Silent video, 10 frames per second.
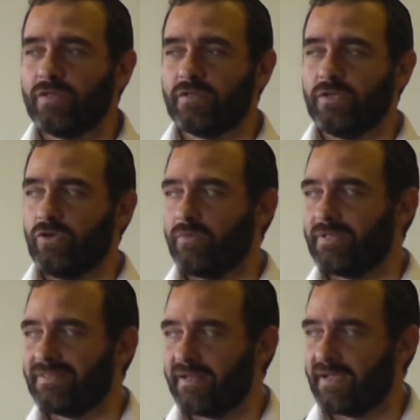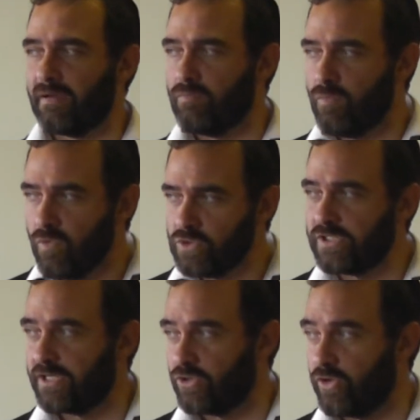anterior me entrega
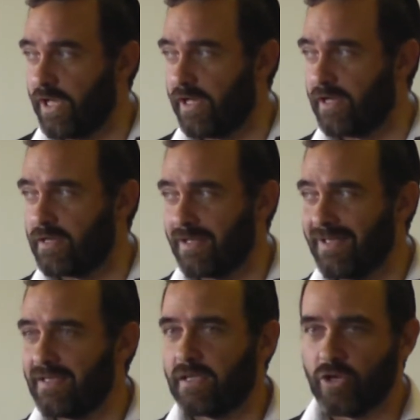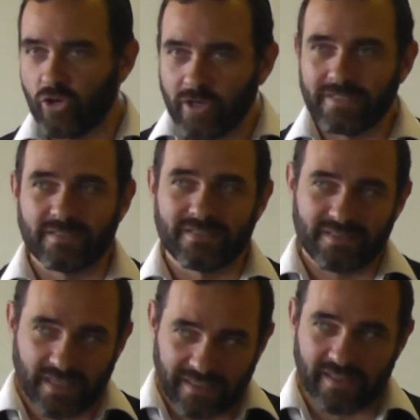mucha Torah que no
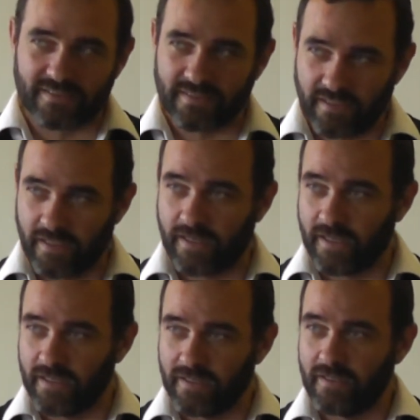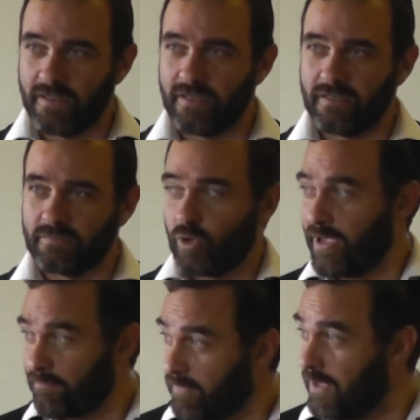necesita siquiera.
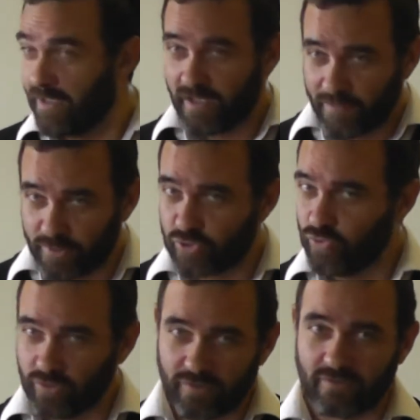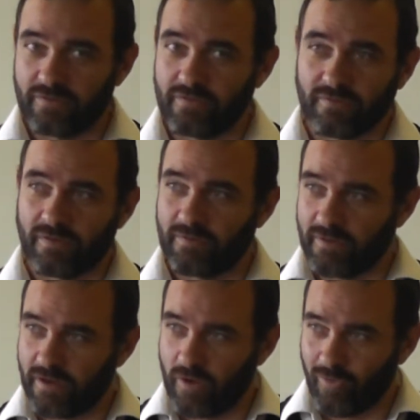es, es Pashut,
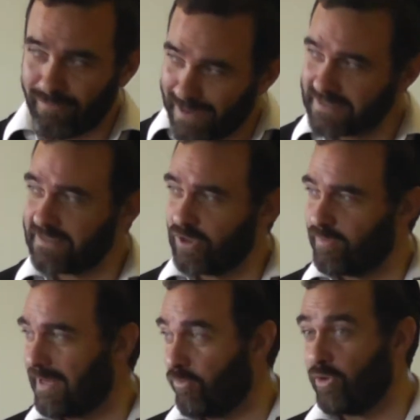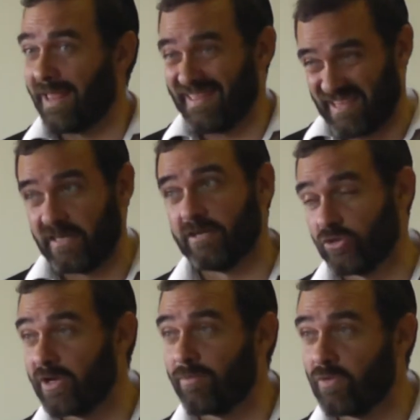lo básico para poder adquirir
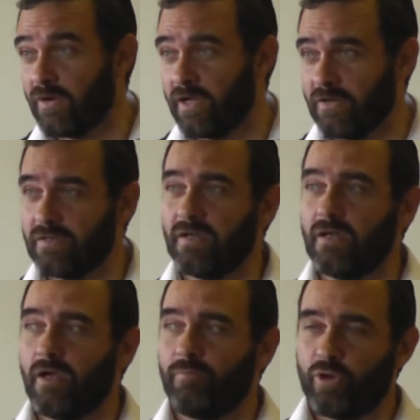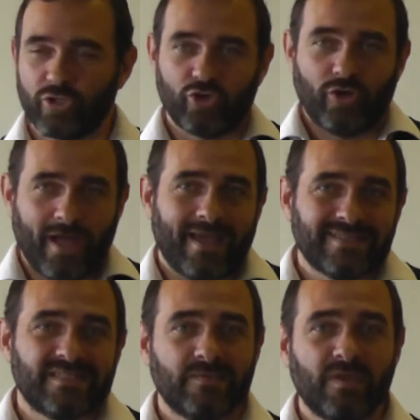Torah por un lado, mm. pero es Torah en
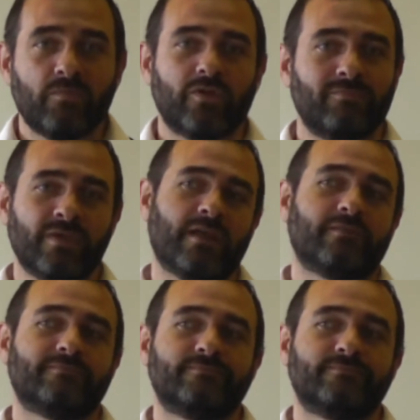sí mismo también.